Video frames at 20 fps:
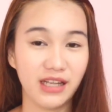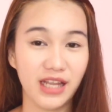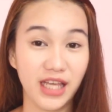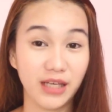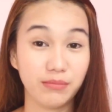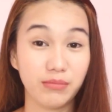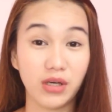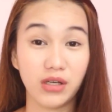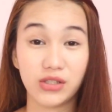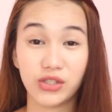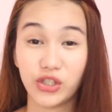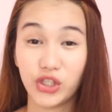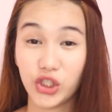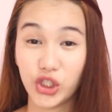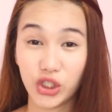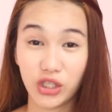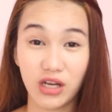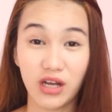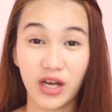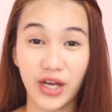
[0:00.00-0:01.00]
Like,
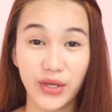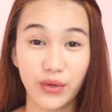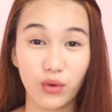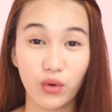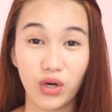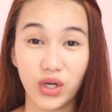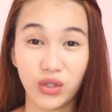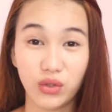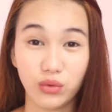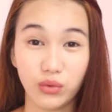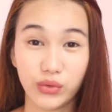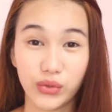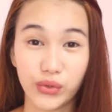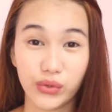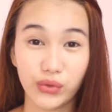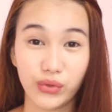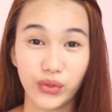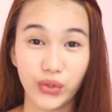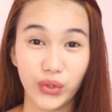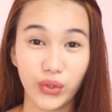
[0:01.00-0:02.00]
mag-search lang kayo kung anong
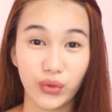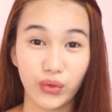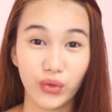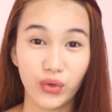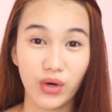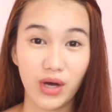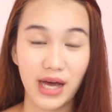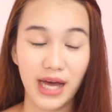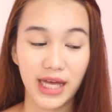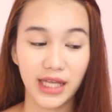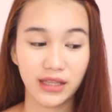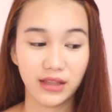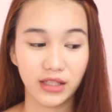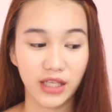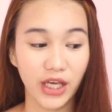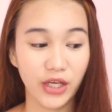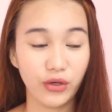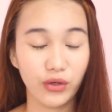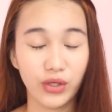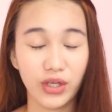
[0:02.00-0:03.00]
gusto niyo at
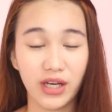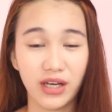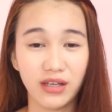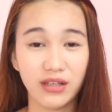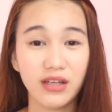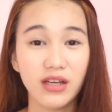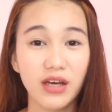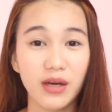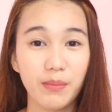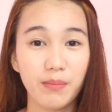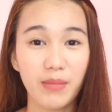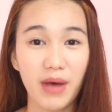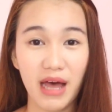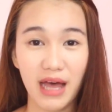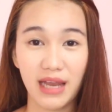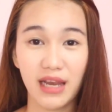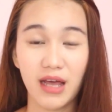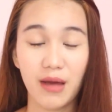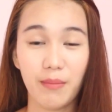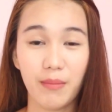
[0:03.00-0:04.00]
kayo nang
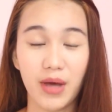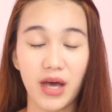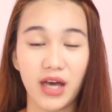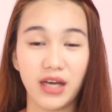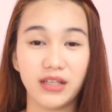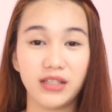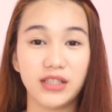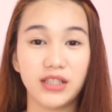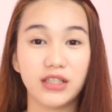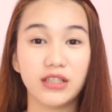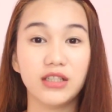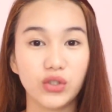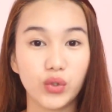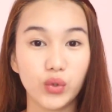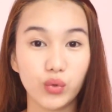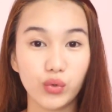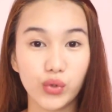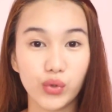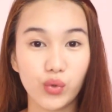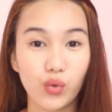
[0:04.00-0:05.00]
bahala
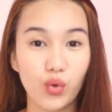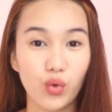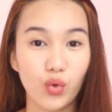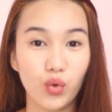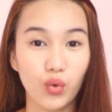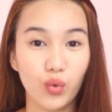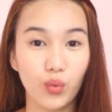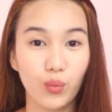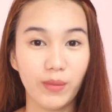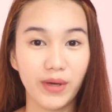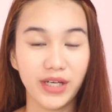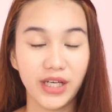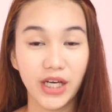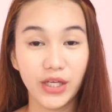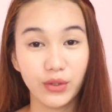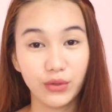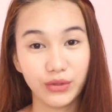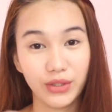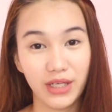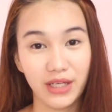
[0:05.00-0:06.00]
mag-choose kung
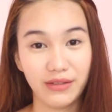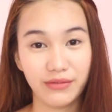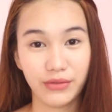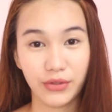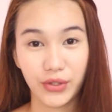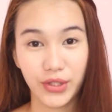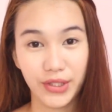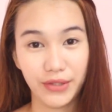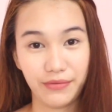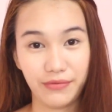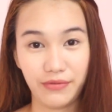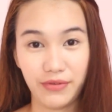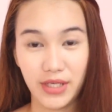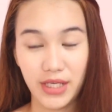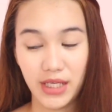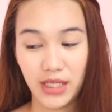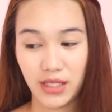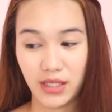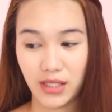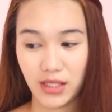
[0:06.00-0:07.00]
magkano delivery
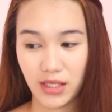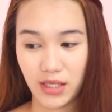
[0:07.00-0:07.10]
fee